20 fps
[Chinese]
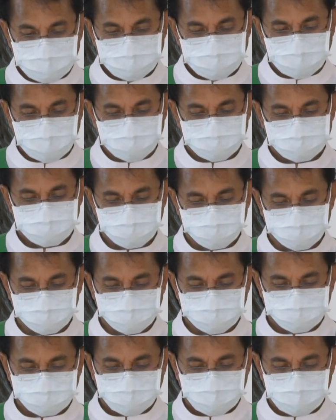天
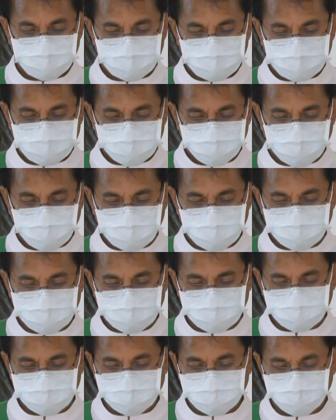主，愿你
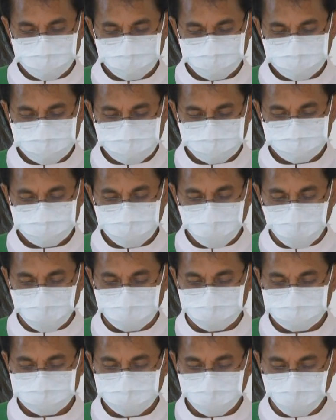以圣
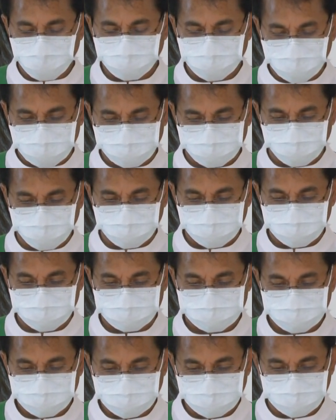宠充满我们
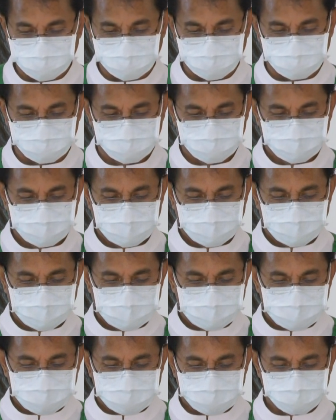的心灵。
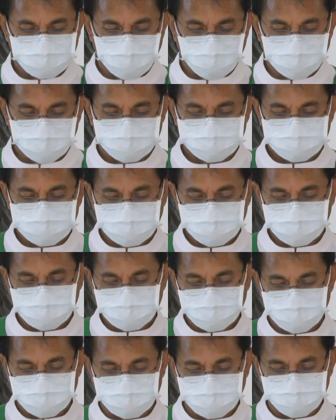使我们今
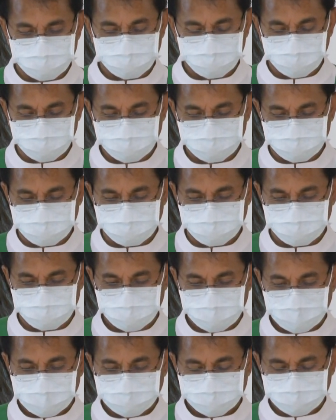天的举止
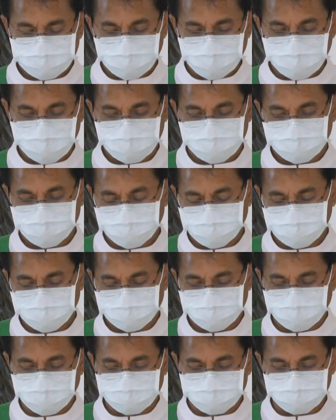皆以
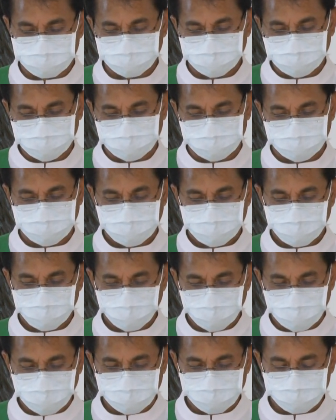你的旨意
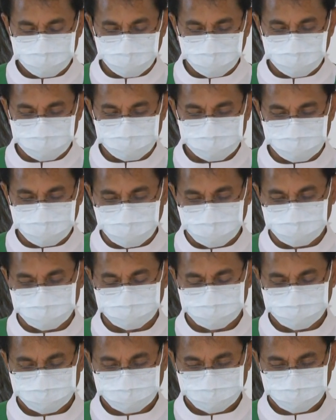为准绳。